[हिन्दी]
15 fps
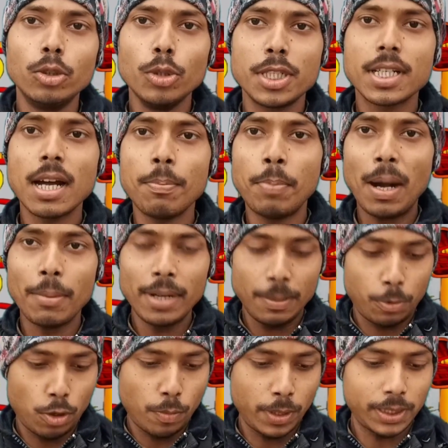तो इसका पावर
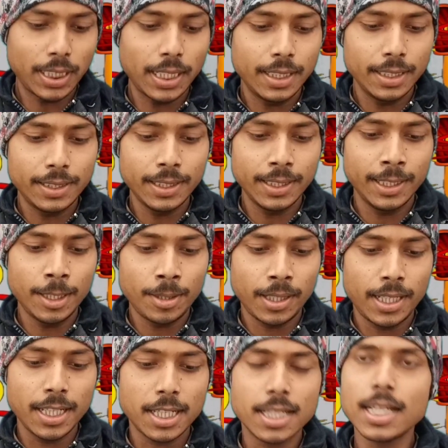आपको बता देते हैं
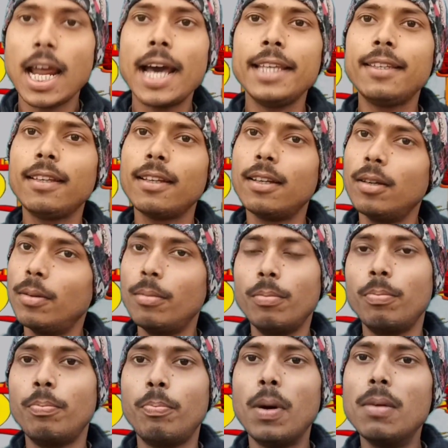देखिए साइज
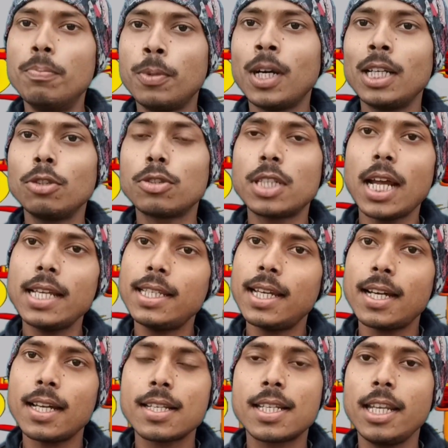पंप का जो साइज
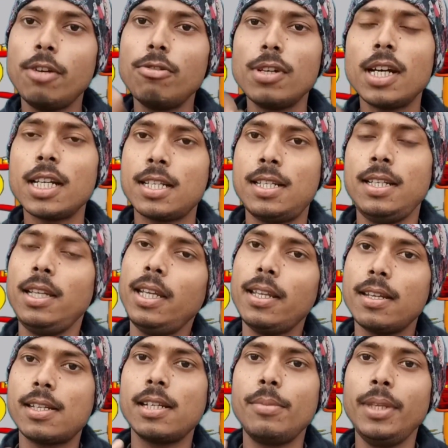है अस्सी गुना अस्सी
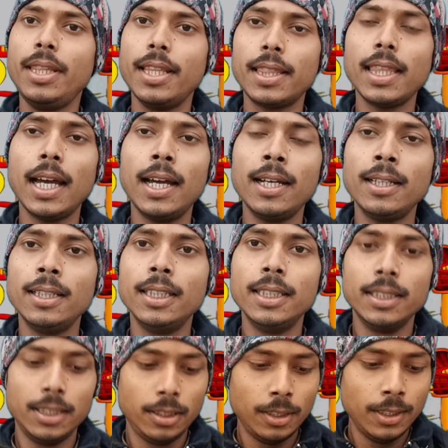ये सभी देता है
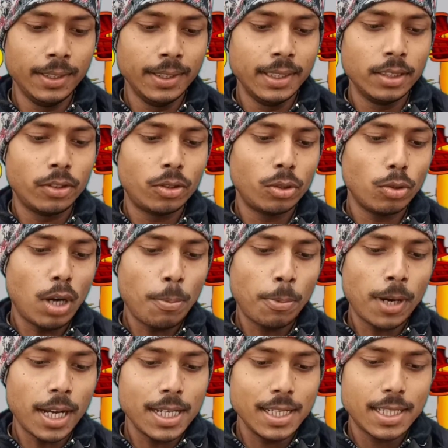तो
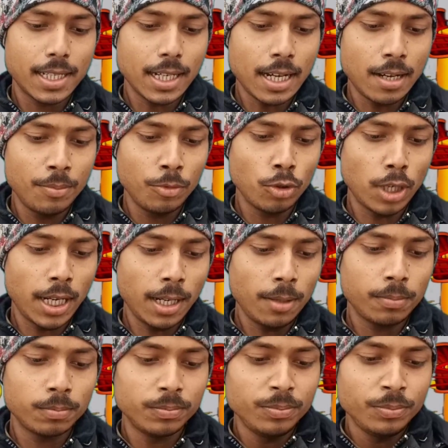आपका इसका हम जो है